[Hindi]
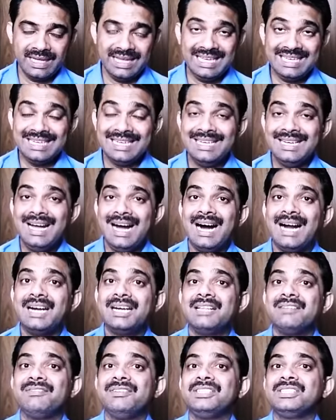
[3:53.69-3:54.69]
एक
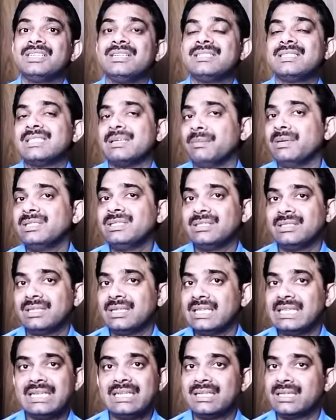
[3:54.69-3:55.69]
आर्टिफिशियल समझ
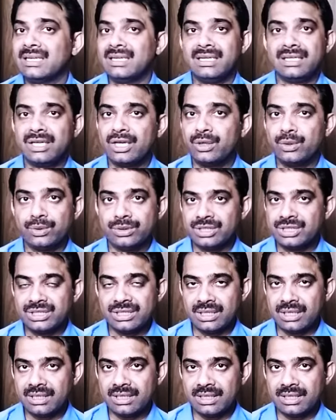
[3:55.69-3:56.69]
क्रिएट करने की
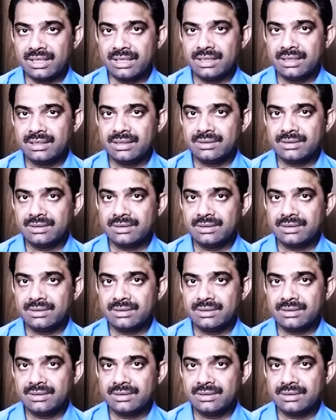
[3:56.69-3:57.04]
कोशिश ना करें